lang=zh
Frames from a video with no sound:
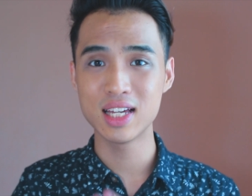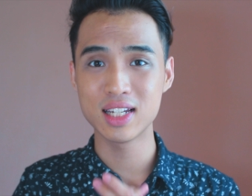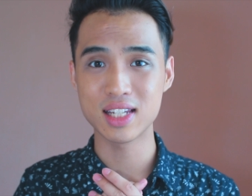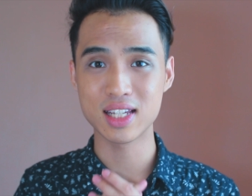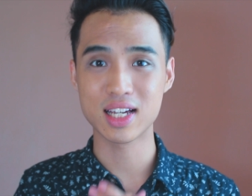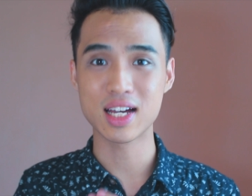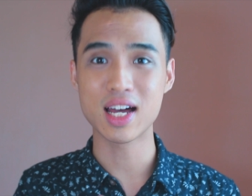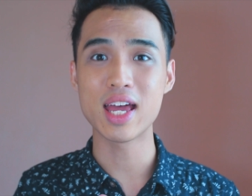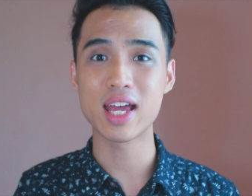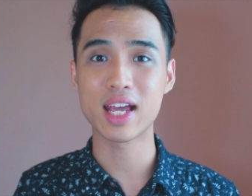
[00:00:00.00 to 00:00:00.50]

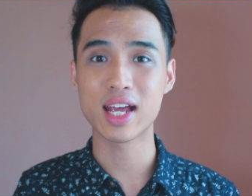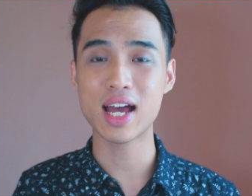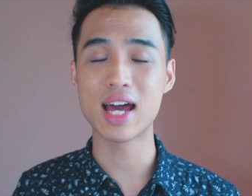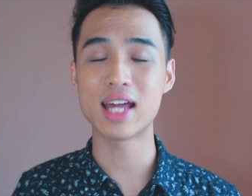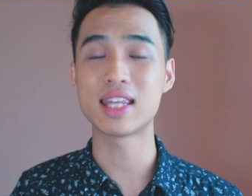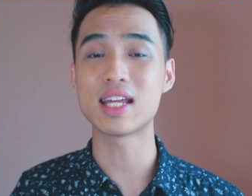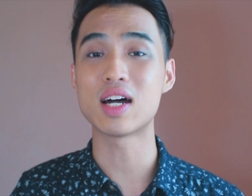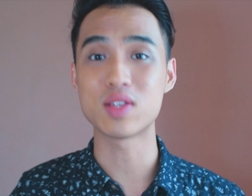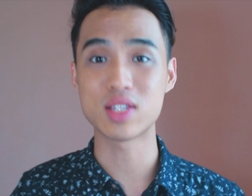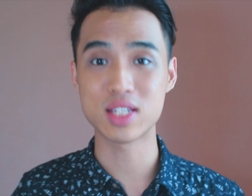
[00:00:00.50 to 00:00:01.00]
你可以
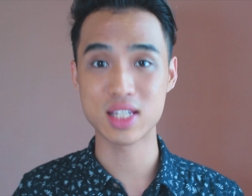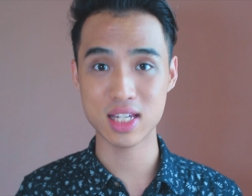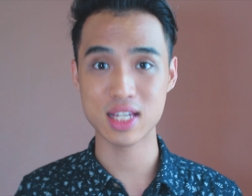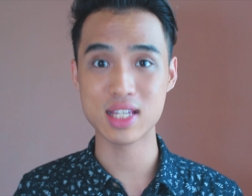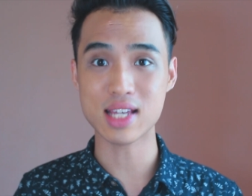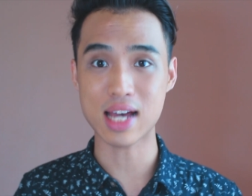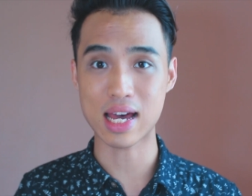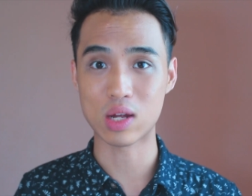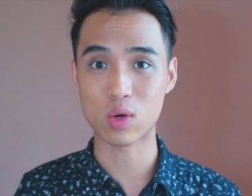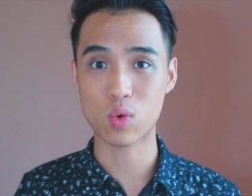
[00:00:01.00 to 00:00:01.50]
看到七
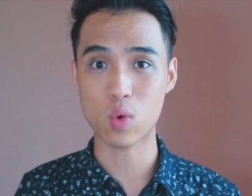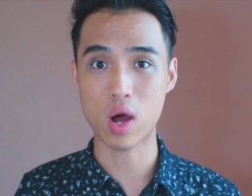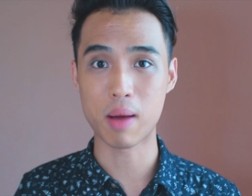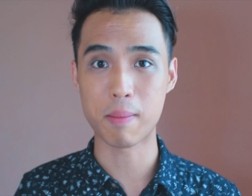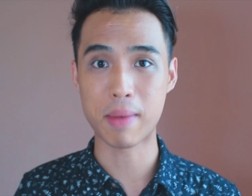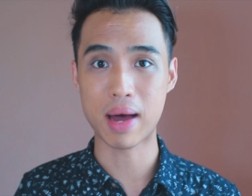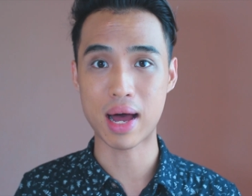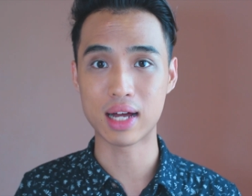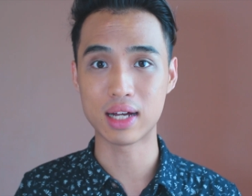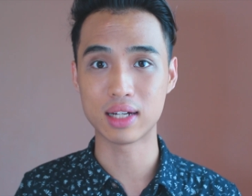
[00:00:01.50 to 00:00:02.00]
彩的
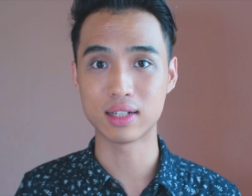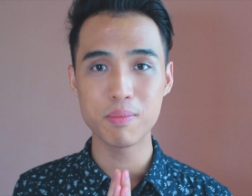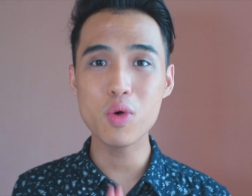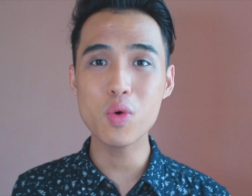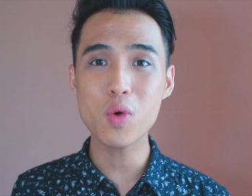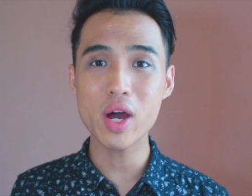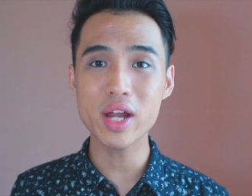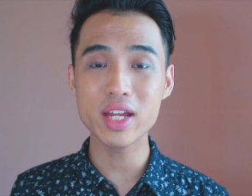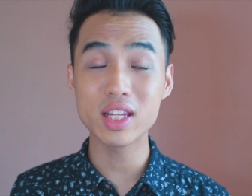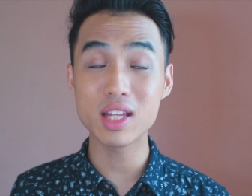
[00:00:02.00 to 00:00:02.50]
光芒。不
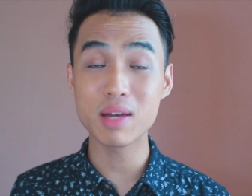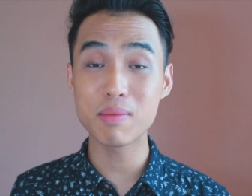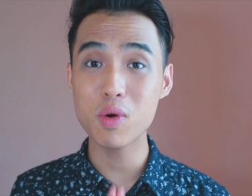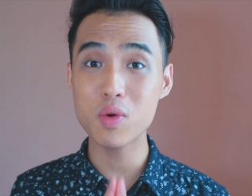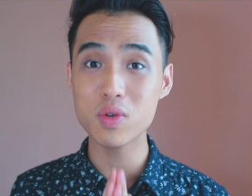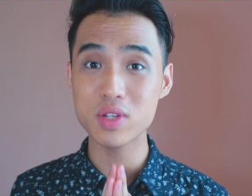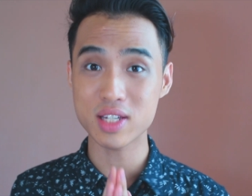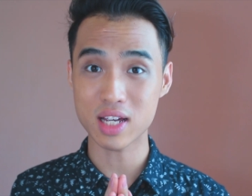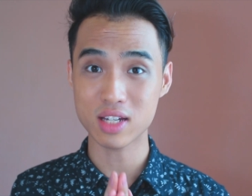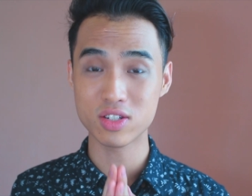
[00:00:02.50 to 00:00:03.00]
管你的
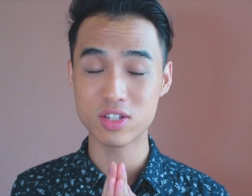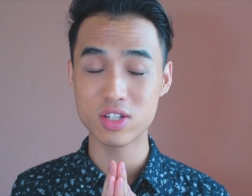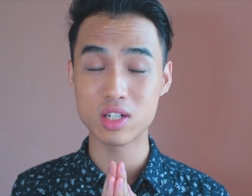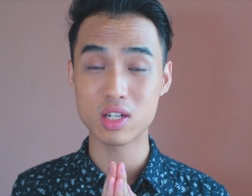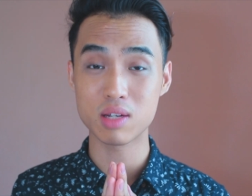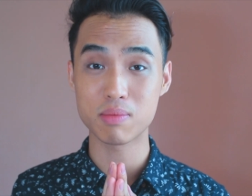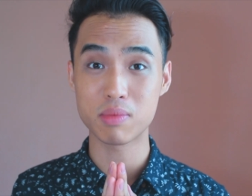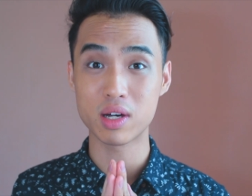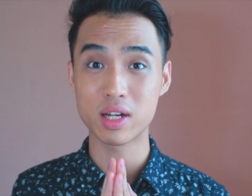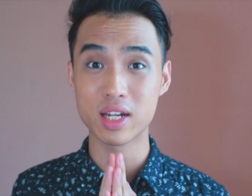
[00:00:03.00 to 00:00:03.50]
梦想是
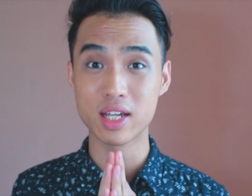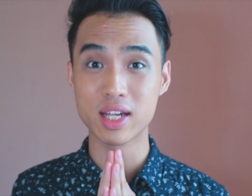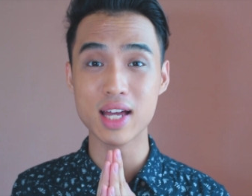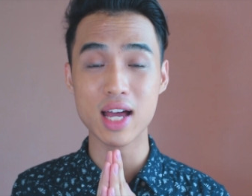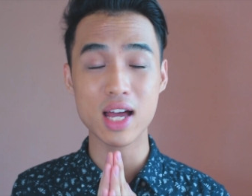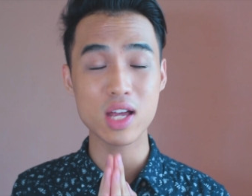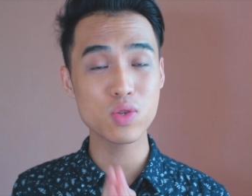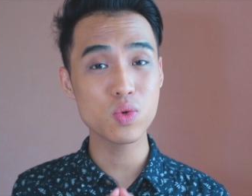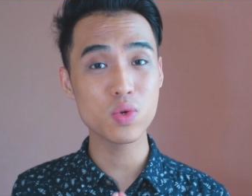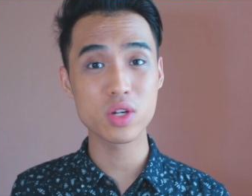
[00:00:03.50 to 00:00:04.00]
什么，你
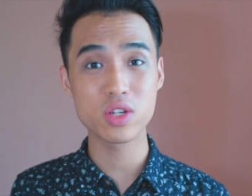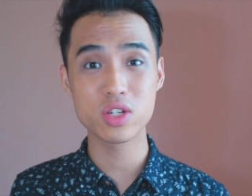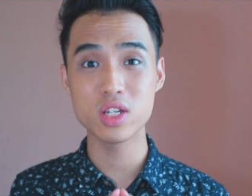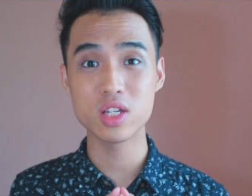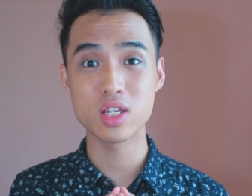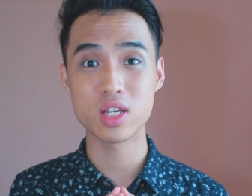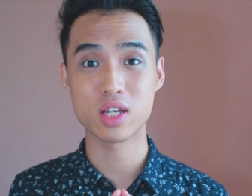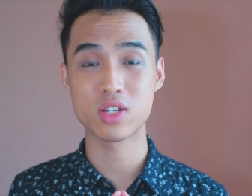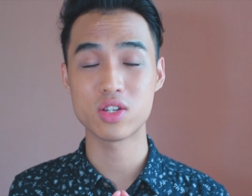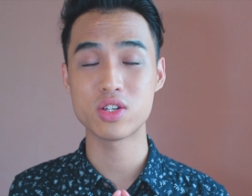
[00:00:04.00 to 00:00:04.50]
该做的事
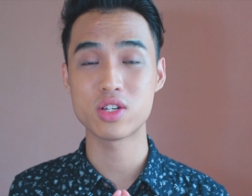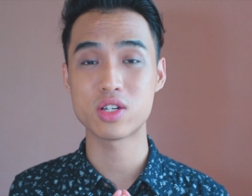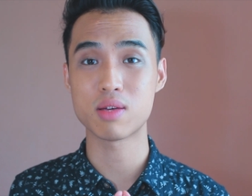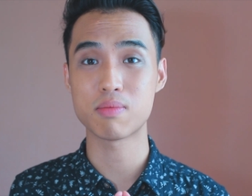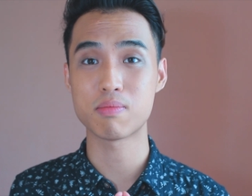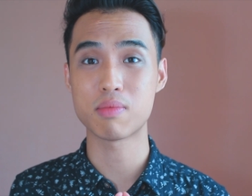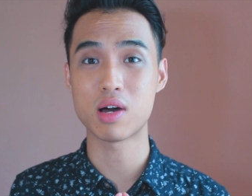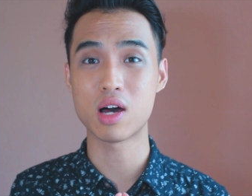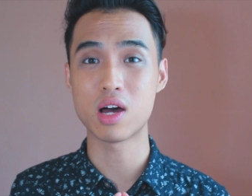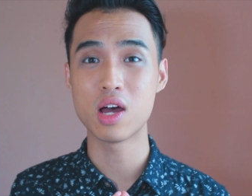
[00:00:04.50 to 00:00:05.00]
情是
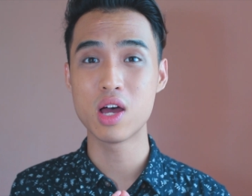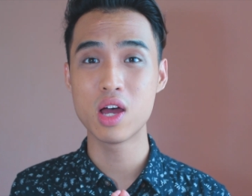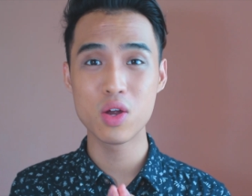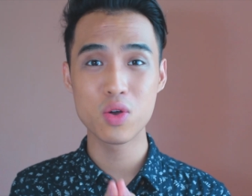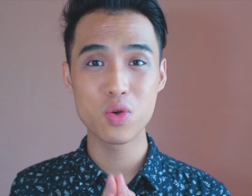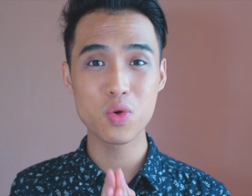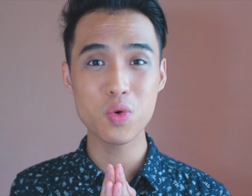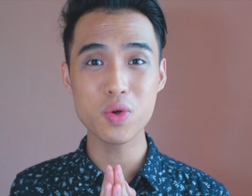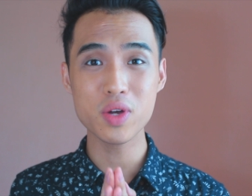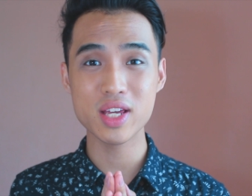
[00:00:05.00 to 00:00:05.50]
什么。
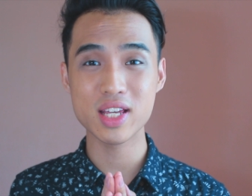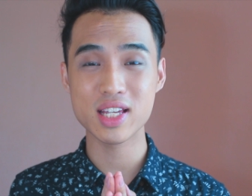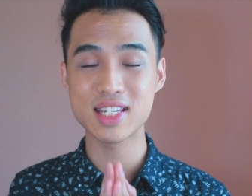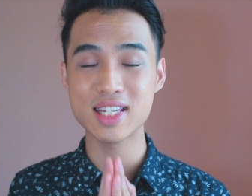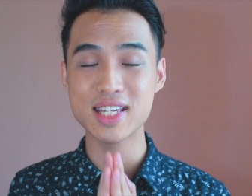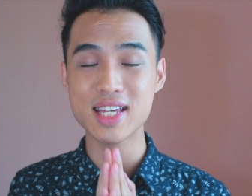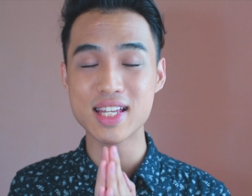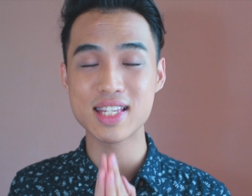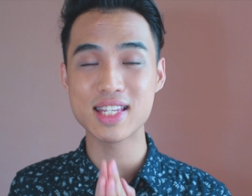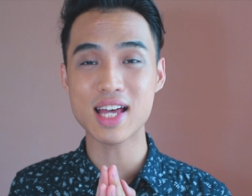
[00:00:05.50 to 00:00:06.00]
如果你
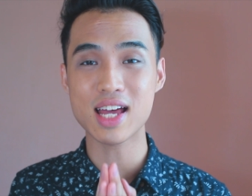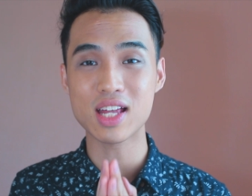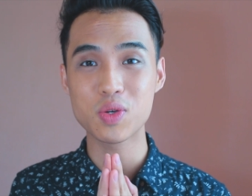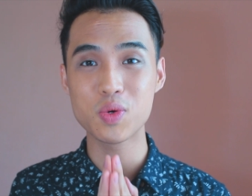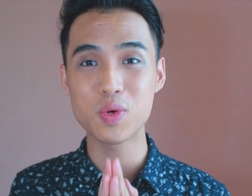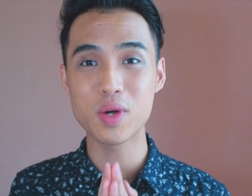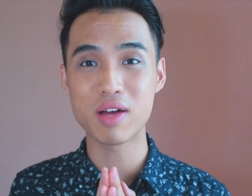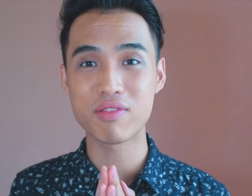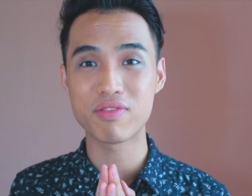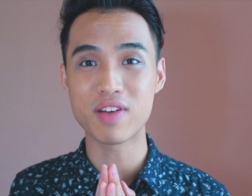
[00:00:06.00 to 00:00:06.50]
现在
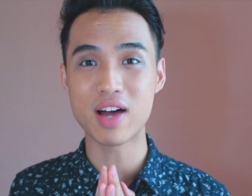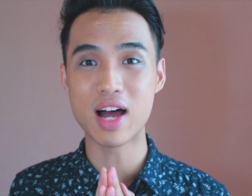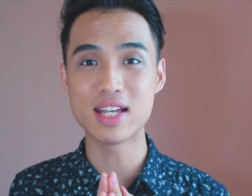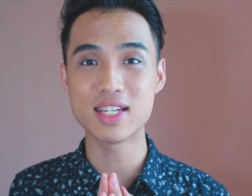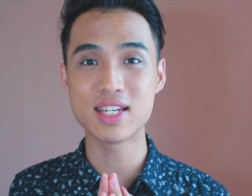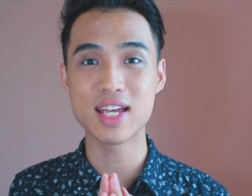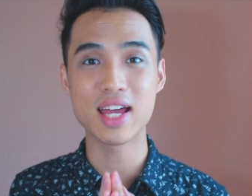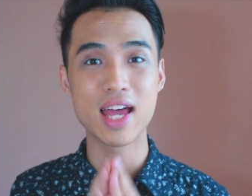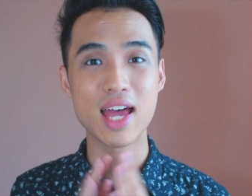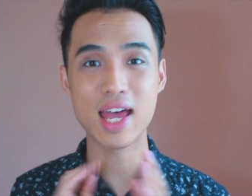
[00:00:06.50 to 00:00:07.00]
突然发
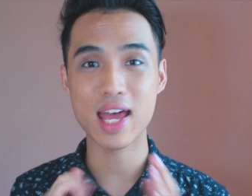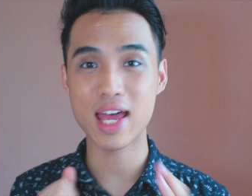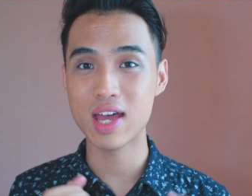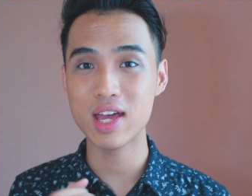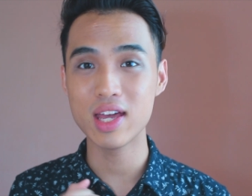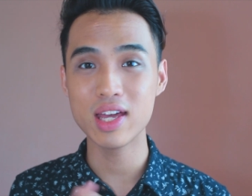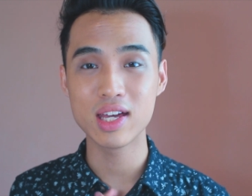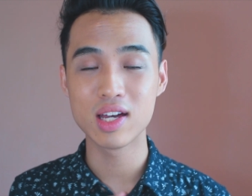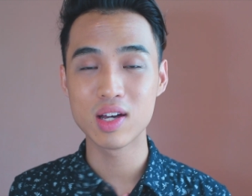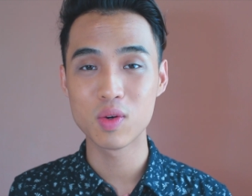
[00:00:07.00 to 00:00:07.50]
现，
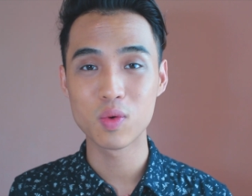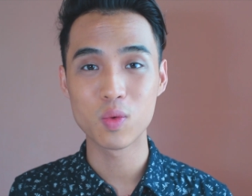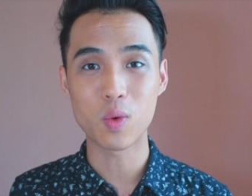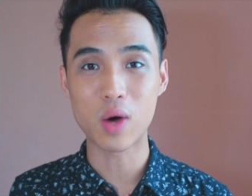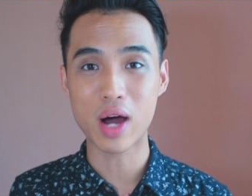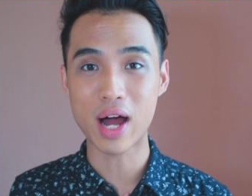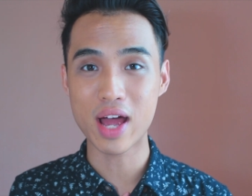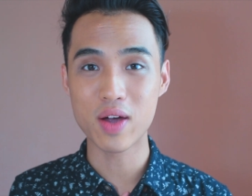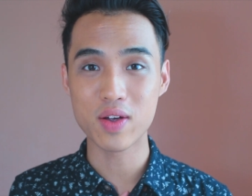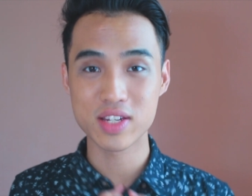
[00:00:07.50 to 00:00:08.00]
哎。
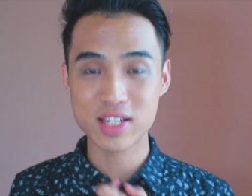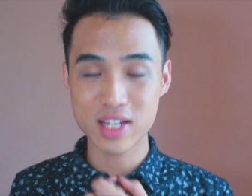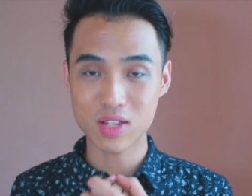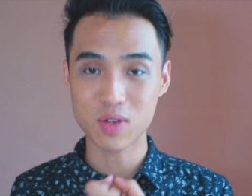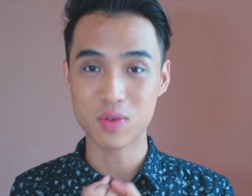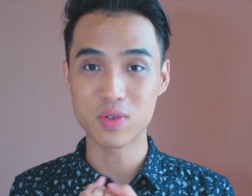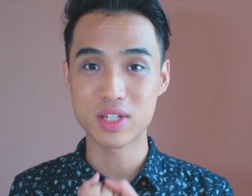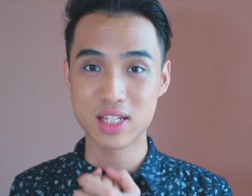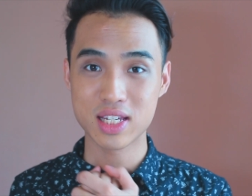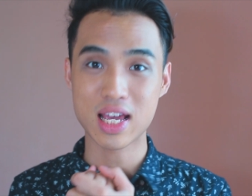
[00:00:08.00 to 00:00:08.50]
我还有一些
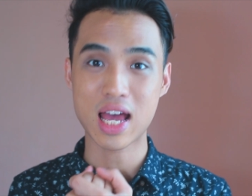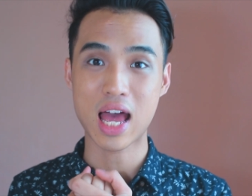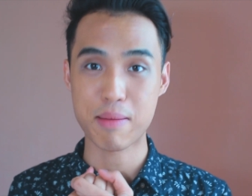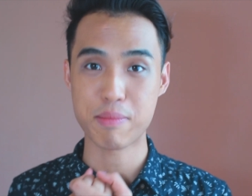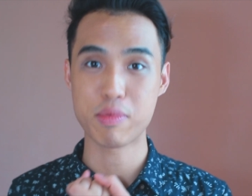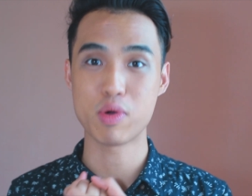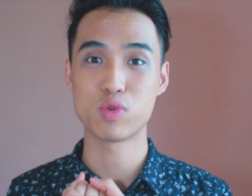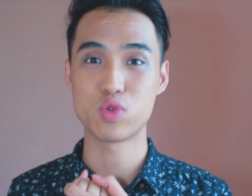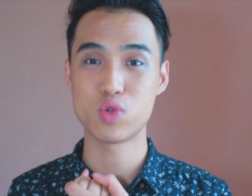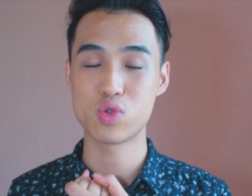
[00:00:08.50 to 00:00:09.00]
东西还
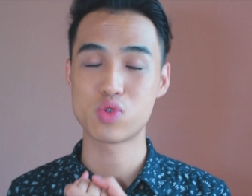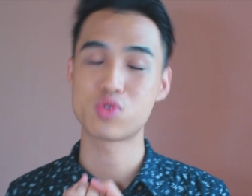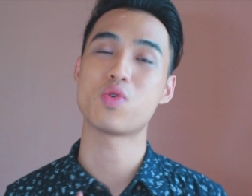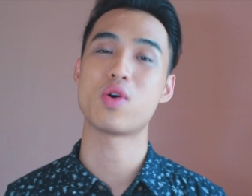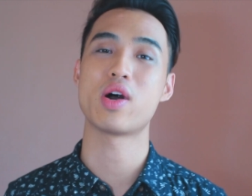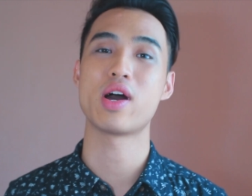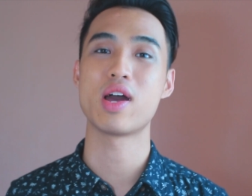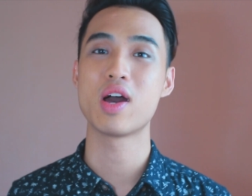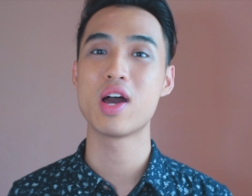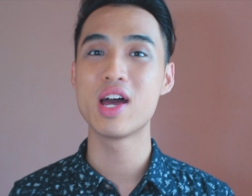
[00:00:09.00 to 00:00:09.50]
没有去
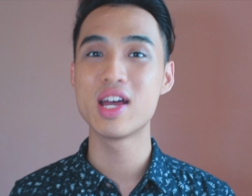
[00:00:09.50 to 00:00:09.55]
做，哎，